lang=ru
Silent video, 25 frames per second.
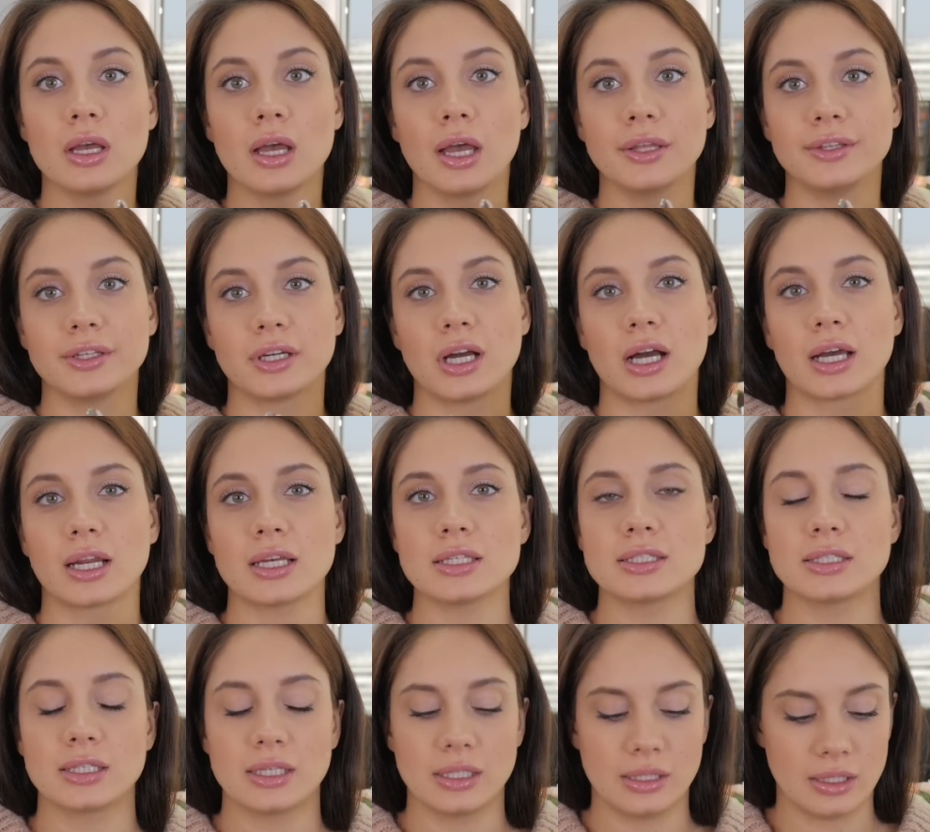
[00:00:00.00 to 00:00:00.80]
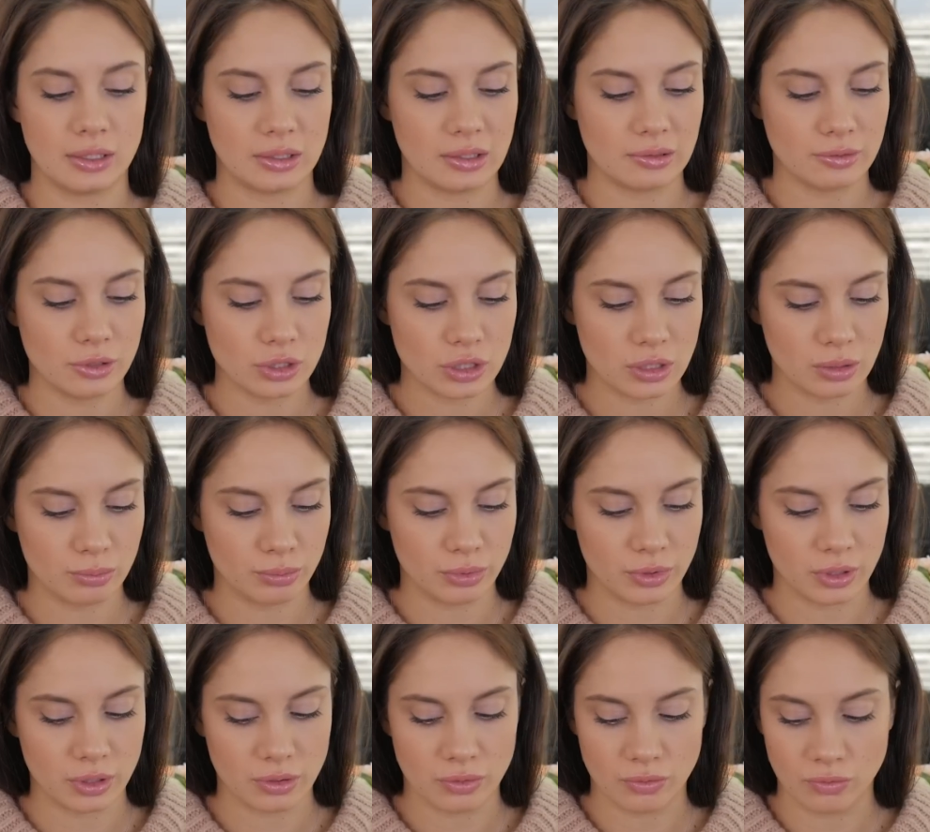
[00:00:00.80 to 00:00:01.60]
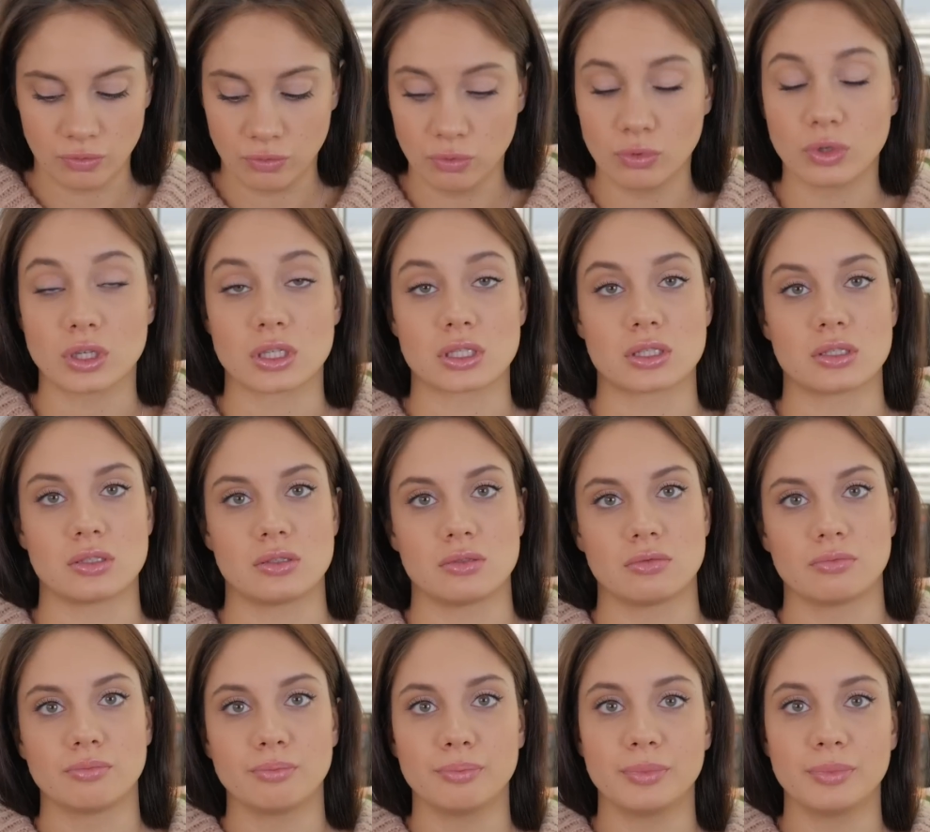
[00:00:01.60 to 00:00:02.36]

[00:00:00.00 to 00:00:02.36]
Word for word: Это как раз-таки для того, чтобы ворс